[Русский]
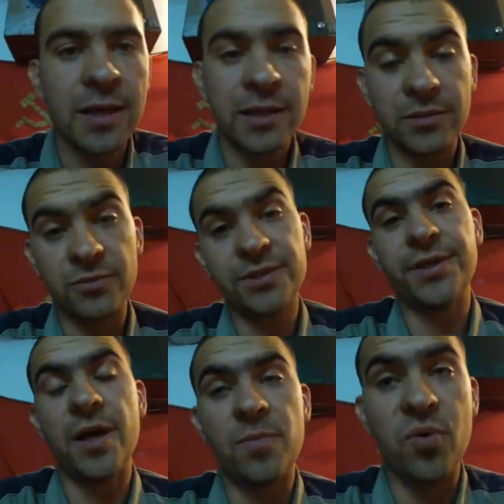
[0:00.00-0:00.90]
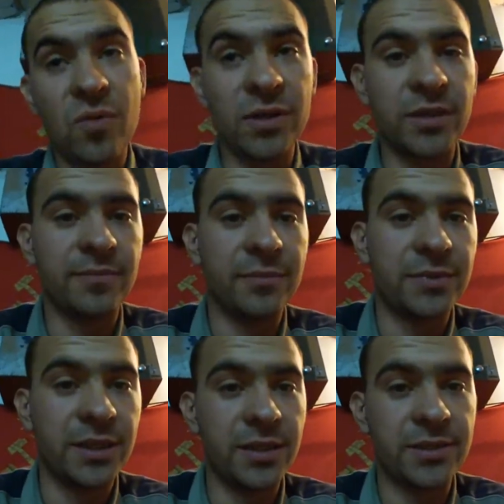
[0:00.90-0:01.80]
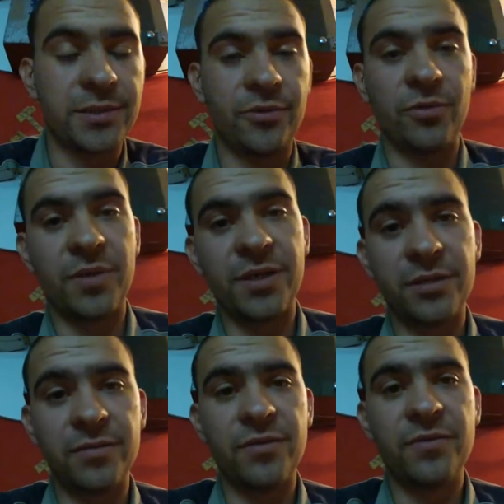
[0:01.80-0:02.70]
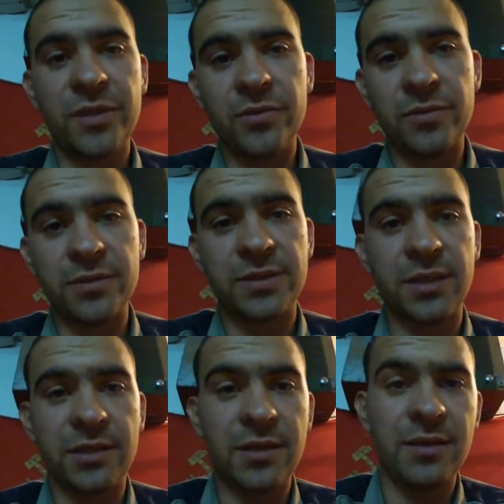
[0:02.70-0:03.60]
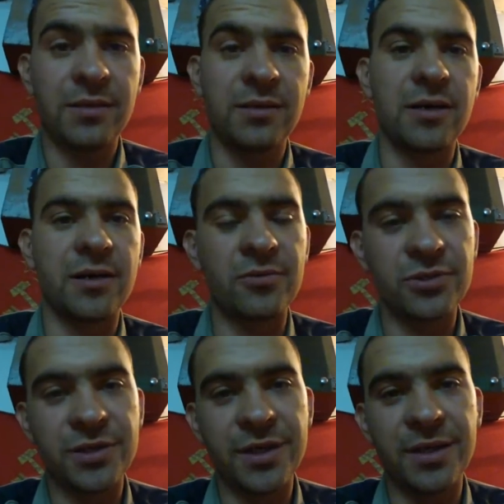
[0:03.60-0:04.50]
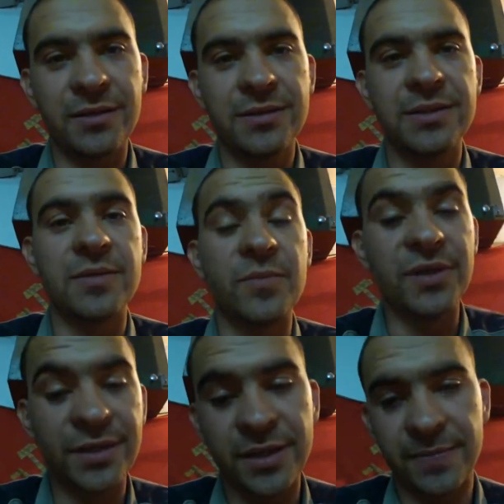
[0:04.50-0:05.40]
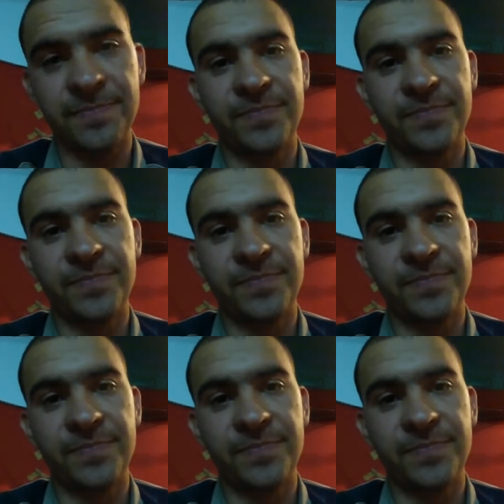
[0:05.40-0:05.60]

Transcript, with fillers: Друзья, поводом для съемки этого видео стало хорошее событие.